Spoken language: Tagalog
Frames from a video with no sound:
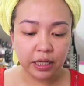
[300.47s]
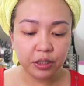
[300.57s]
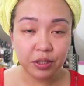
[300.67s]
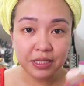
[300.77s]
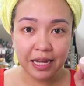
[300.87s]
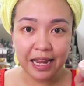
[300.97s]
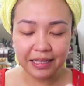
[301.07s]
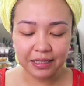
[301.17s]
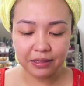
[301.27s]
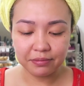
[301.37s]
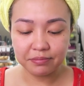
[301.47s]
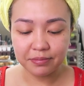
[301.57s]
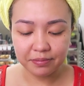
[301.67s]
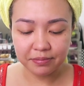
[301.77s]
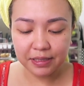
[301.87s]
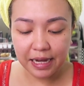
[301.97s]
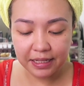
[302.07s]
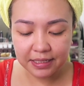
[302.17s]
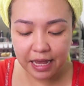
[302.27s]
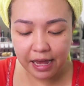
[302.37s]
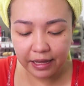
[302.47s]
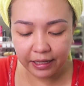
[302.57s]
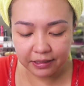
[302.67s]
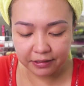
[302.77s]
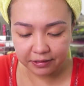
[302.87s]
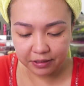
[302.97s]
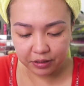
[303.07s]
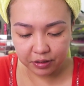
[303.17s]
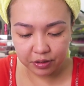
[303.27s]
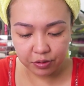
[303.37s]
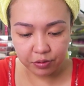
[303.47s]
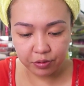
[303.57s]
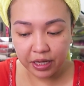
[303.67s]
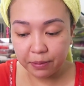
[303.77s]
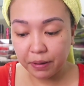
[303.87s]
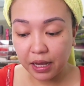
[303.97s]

Ito kasi light, light sa akin. So, yan.